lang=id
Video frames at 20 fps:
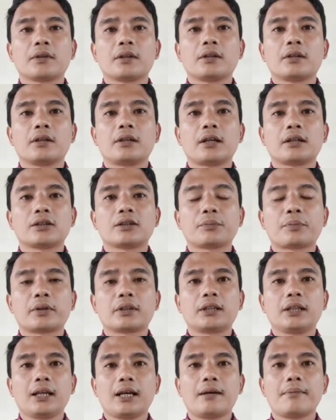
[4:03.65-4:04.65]
Tidak
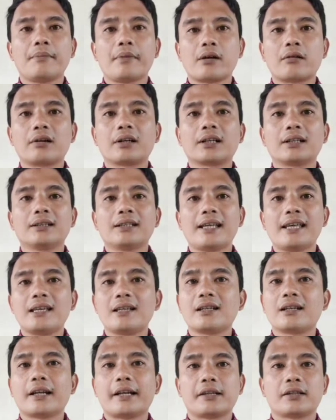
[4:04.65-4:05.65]
seperti American
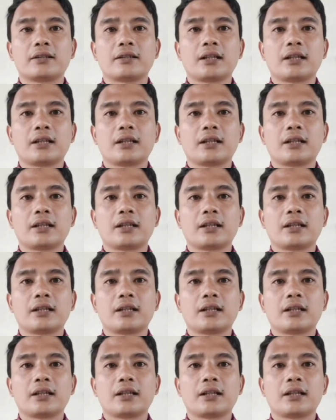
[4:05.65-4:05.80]
English